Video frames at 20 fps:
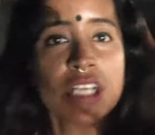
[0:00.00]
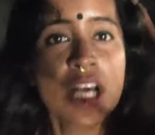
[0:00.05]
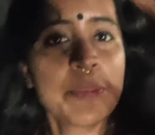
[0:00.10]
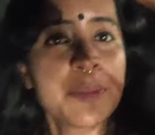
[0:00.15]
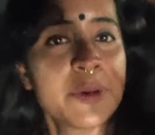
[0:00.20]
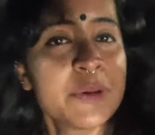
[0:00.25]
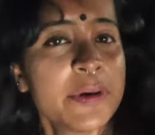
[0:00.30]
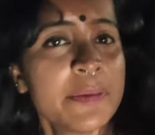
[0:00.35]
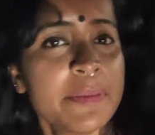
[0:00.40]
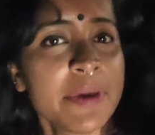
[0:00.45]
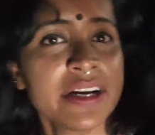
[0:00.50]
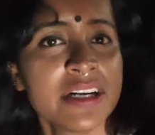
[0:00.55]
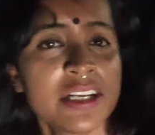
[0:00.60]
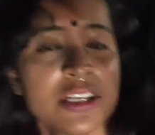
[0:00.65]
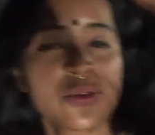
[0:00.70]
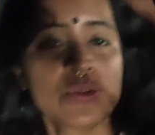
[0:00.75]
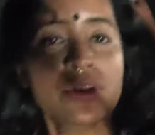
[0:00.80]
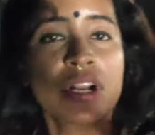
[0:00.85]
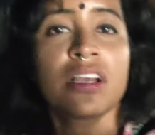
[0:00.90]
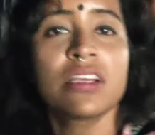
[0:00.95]
जहाँ पे मैं बैठी
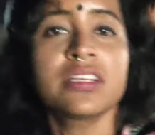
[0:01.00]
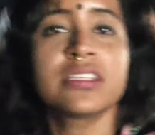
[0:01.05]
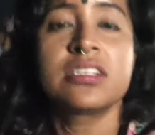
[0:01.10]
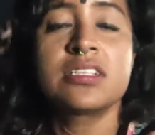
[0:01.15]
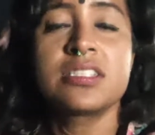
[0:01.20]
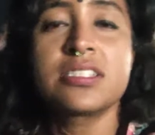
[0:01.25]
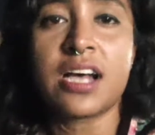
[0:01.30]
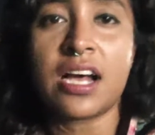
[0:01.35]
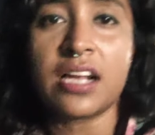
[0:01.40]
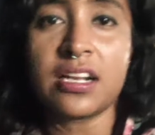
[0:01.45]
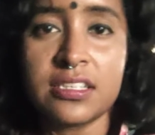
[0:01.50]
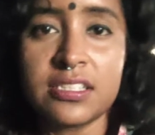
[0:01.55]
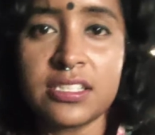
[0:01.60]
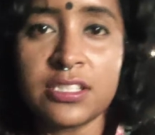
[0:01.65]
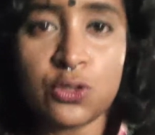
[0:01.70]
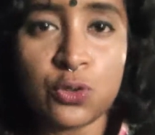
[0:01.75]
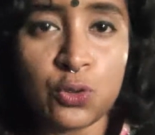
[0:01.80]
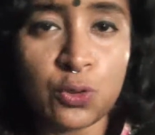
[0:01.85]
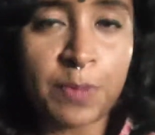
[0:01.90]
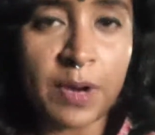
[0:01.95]
हूँ ना इधर सारा
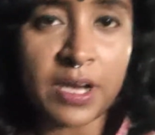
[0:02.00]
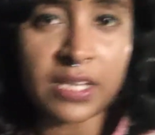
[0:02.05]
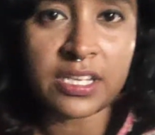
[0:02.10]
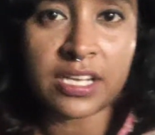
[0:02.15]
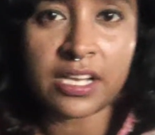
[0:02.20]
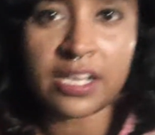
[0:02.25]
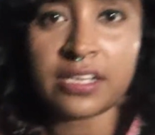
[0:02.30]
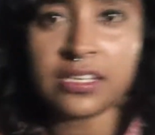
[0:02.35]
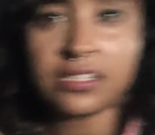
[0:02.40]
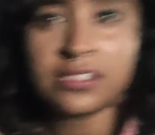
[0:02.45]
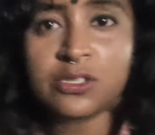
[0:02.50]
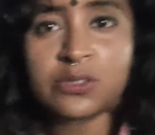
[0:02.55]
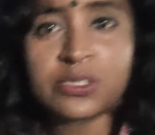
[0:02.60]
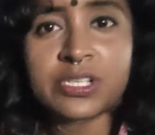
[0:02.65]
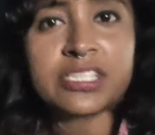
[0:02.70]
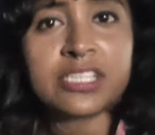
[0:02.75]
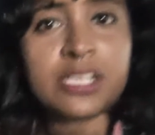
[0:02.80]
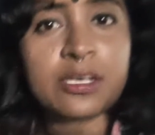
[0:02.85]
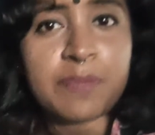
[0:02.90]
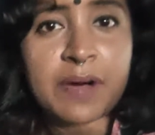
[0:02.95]
दिन धूप आता है
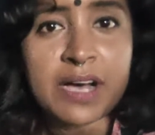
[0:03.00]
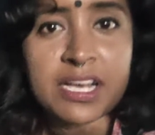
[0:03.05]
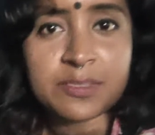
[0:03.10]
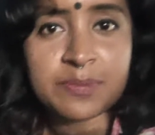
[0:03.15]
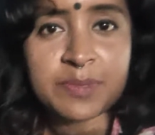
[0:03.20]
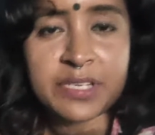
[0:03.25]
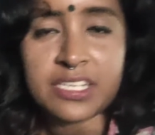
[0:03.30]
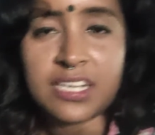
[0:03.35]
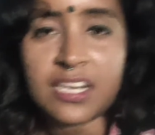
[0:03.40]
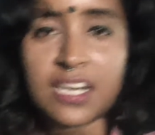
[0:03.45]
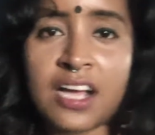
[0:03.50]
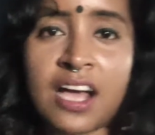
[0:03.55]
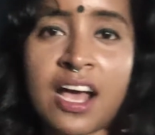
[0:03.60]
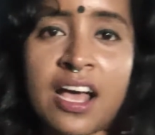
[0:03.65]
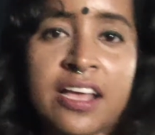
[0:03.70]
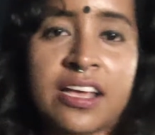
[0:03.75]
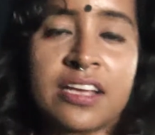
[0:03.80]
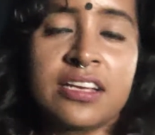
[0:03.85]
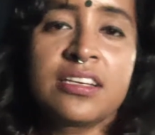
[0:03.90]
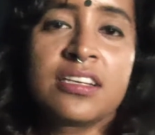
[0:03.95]
क्योंकि इधर पास में ही गंगा
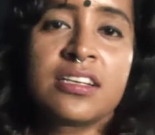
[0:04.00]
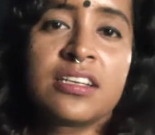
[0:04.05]
है